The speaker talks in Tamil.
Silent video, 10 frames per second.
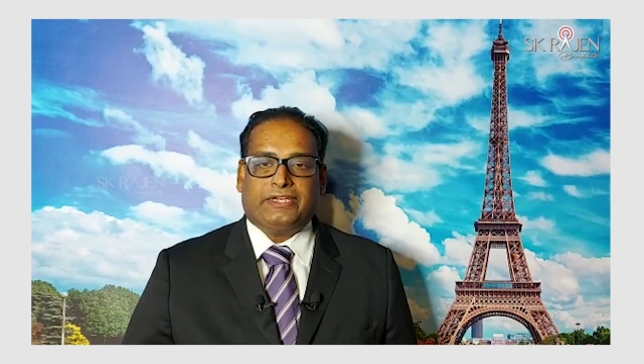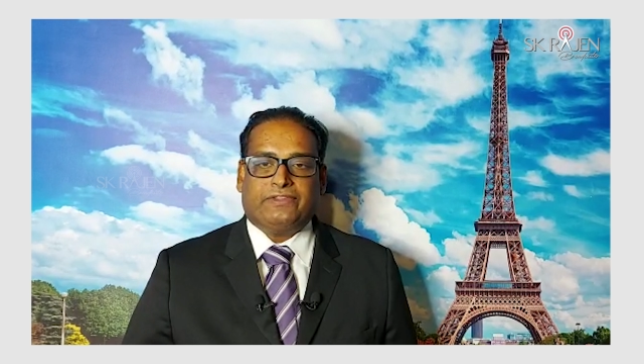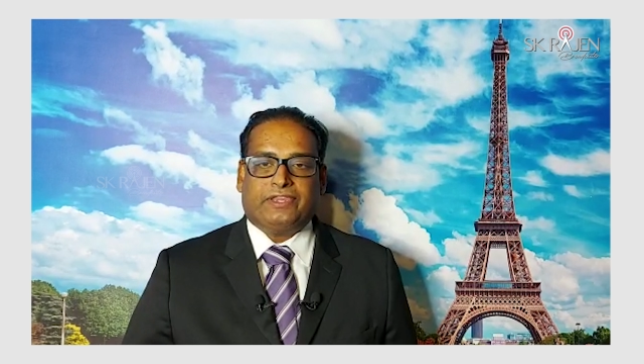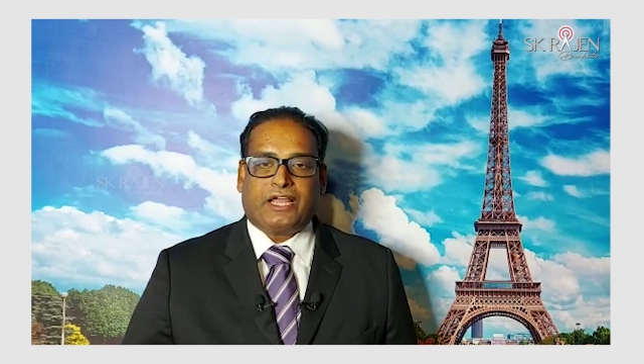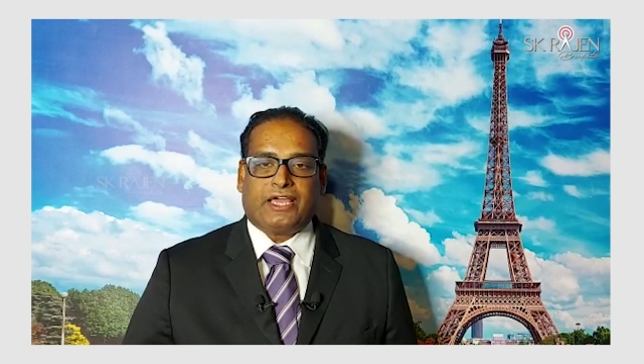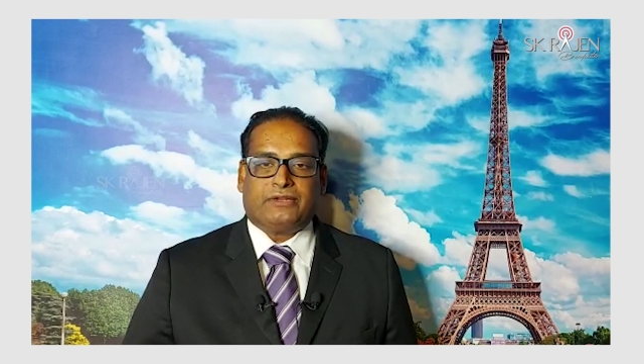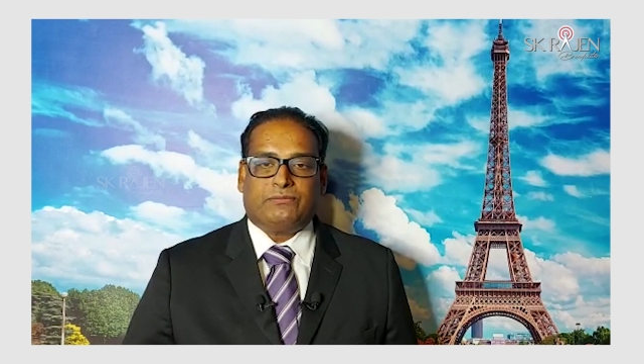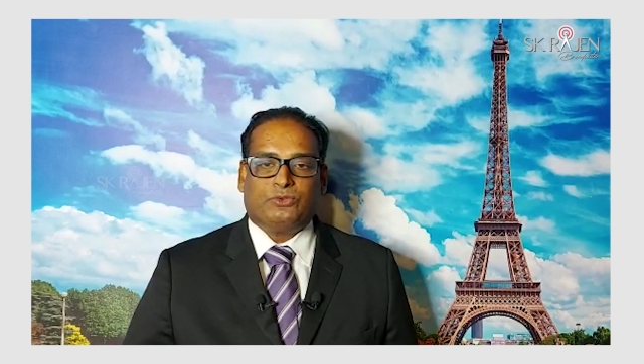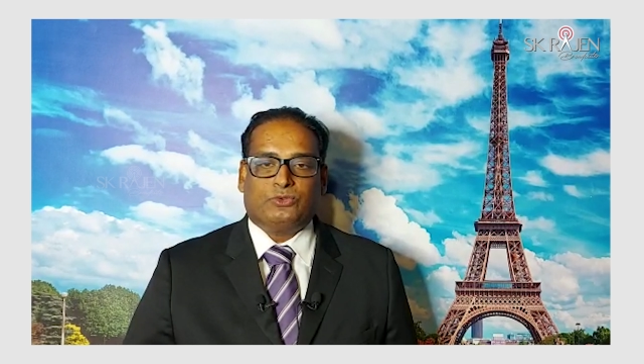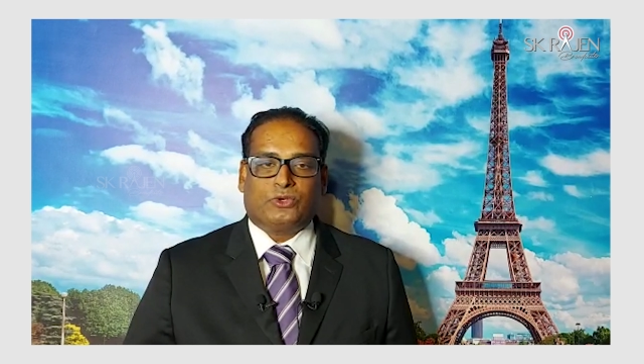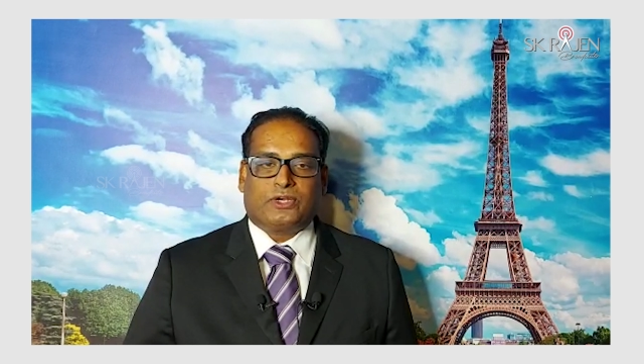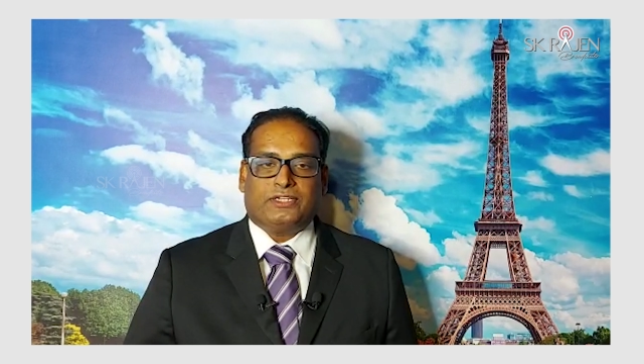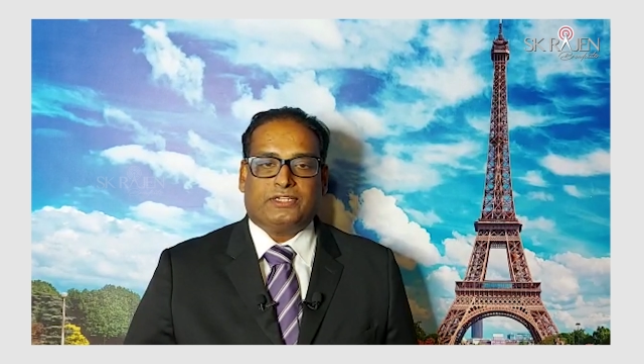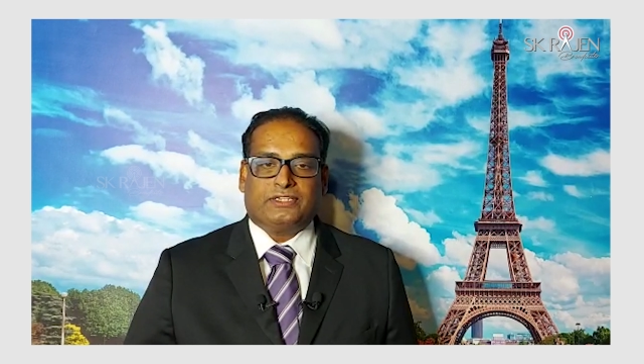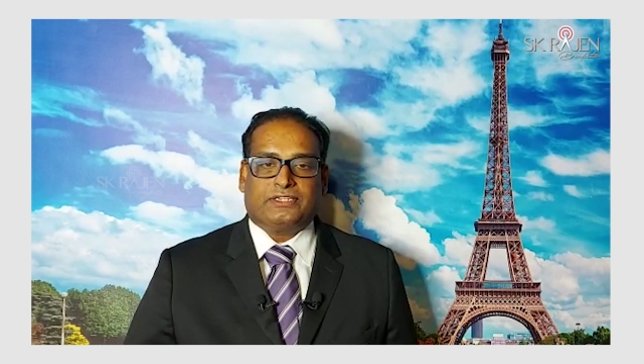இருபதனாயிரம்
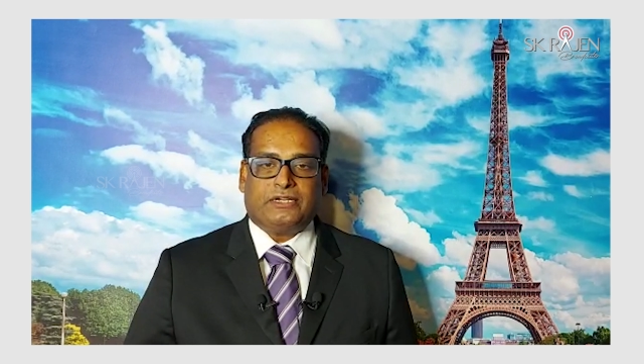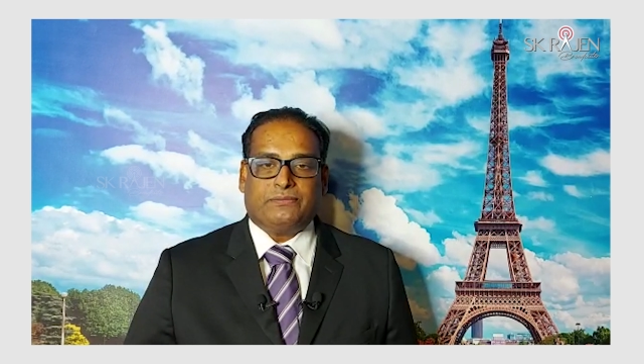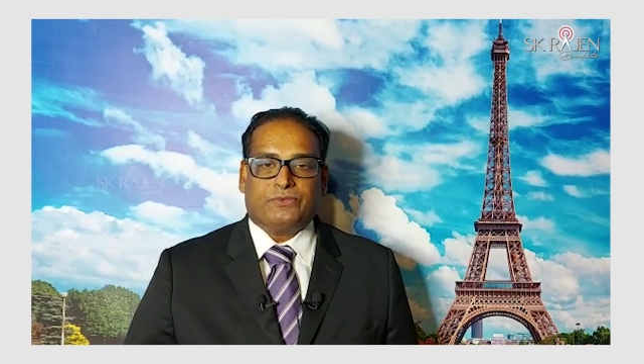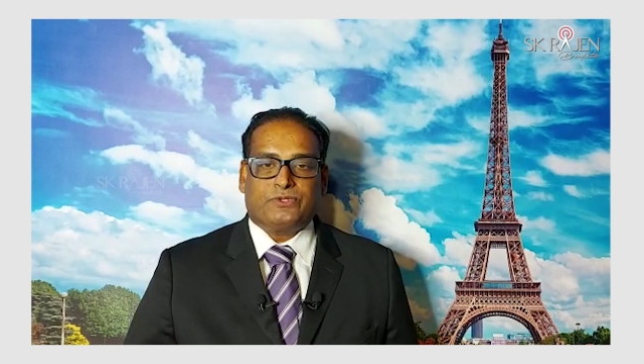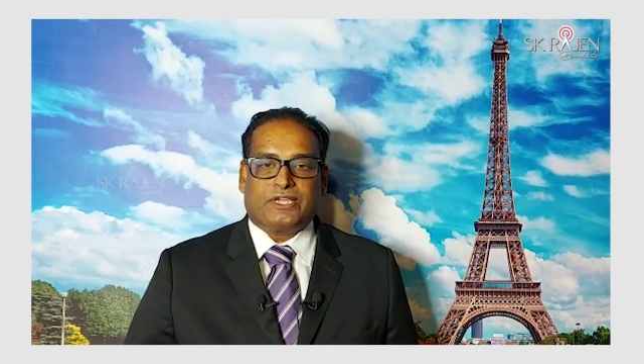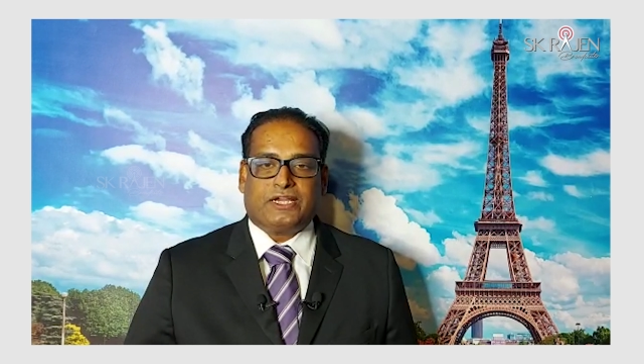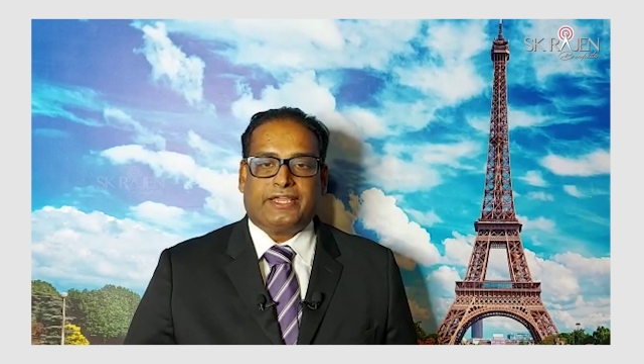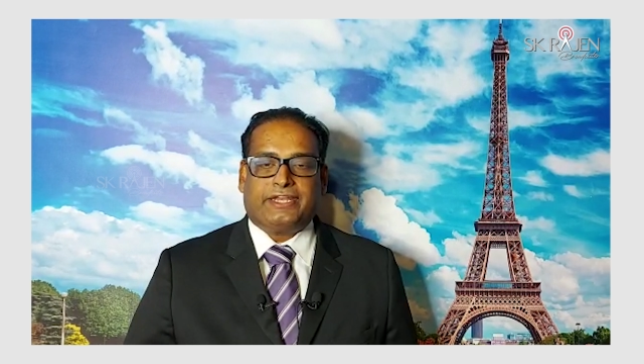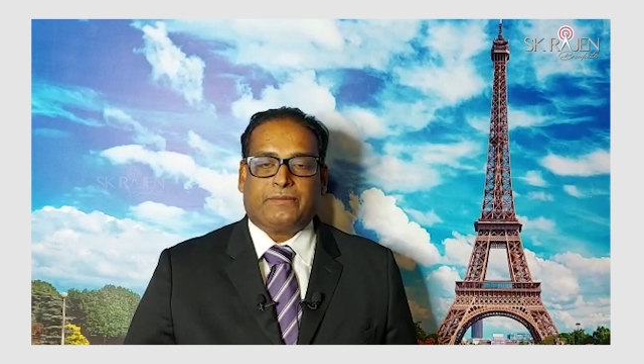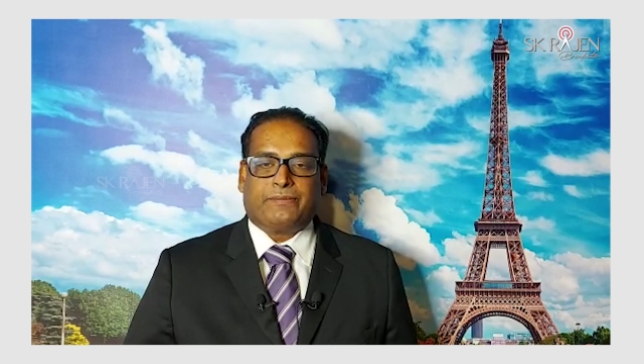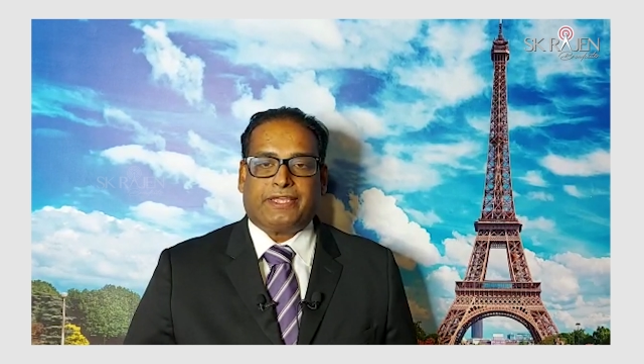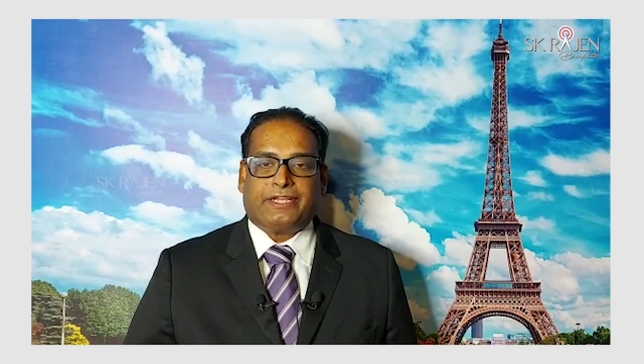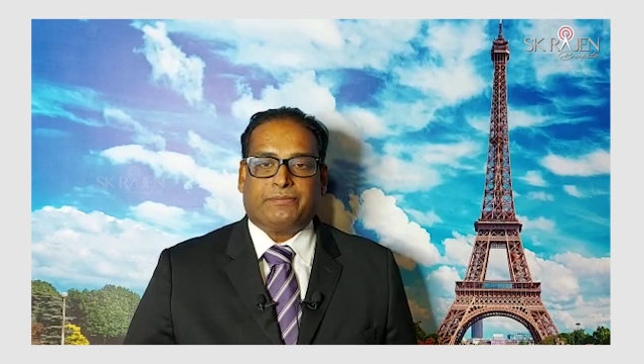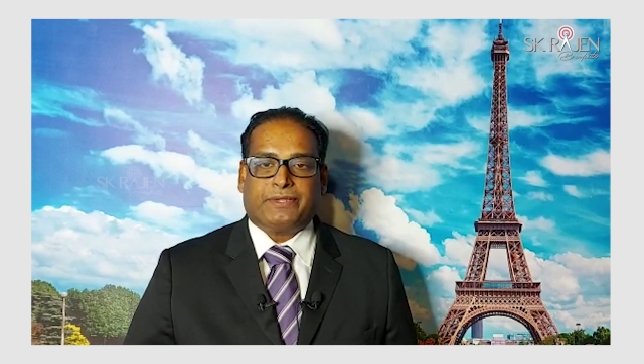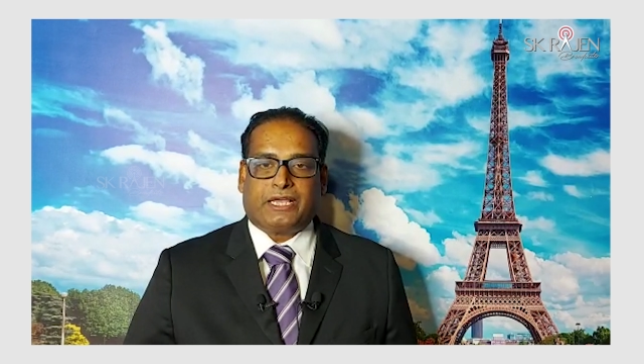மூத்தோர்களுக்கு தடுப்பூசிகள் ஏற்றப்பட
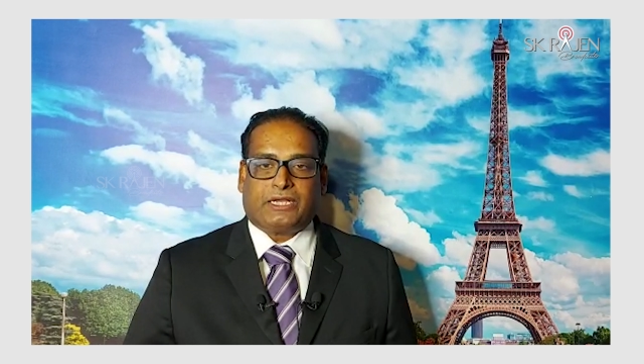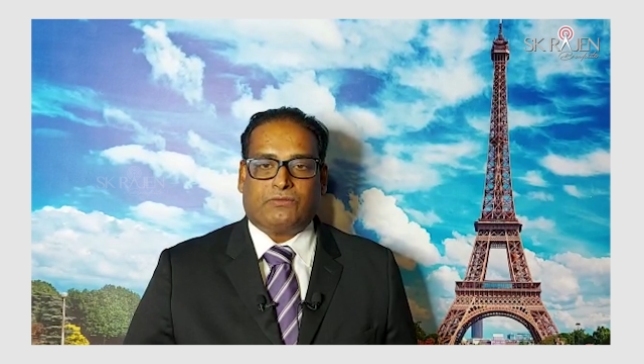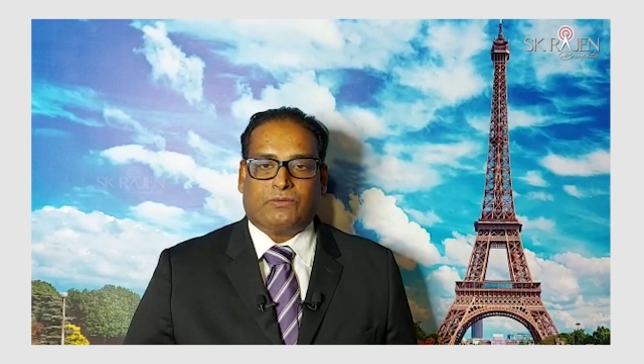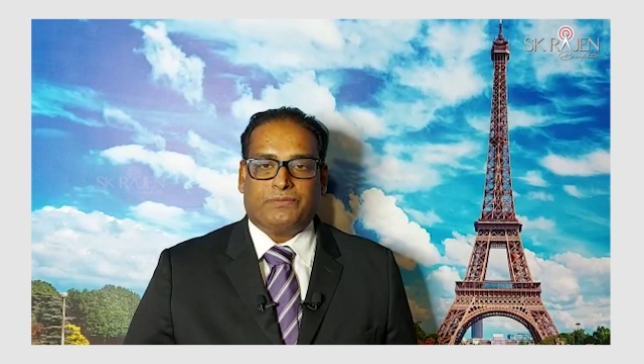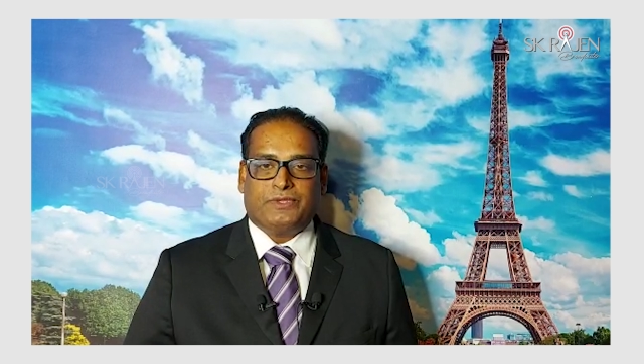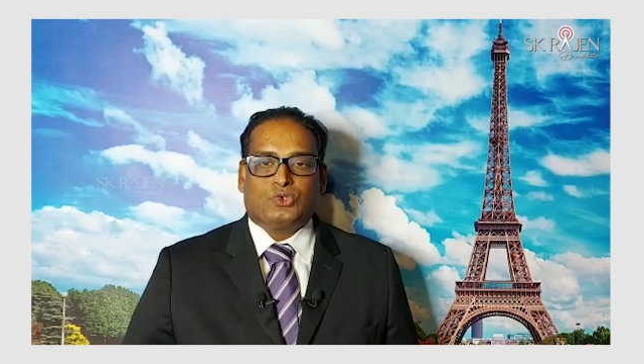இருப்பதாகவும்